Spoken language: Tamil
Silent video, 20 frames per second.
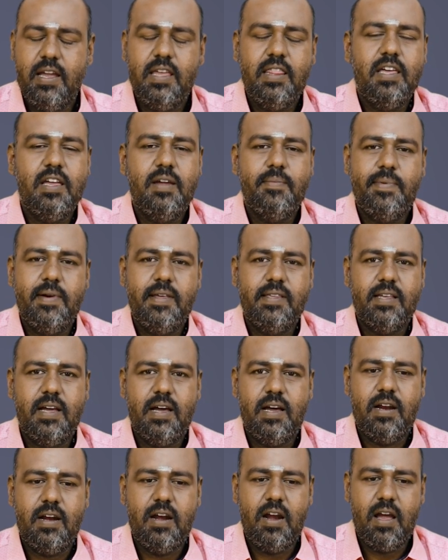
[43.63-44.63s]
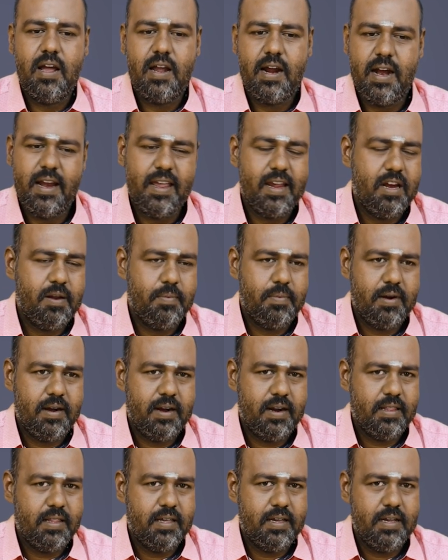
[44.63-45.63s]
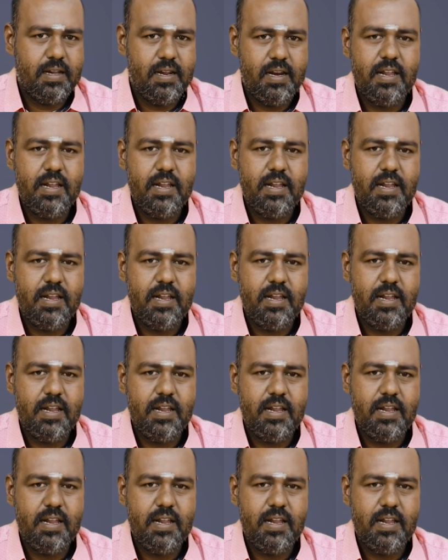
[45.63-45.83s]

இதை எப்படி சார் நான் கணக்கீடு பண்ணுறது